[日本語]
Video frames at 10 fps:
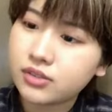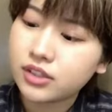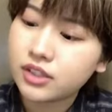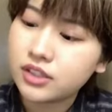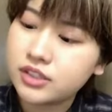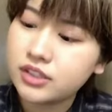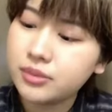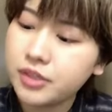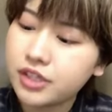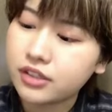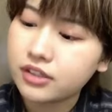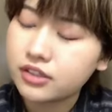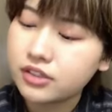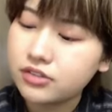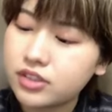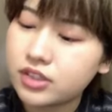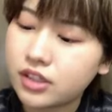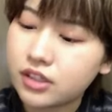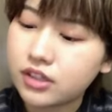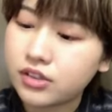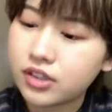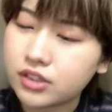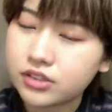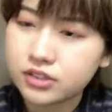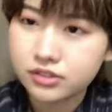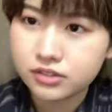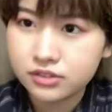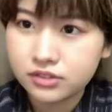服の羽いちにちめかな。キューティーでやったような気がする。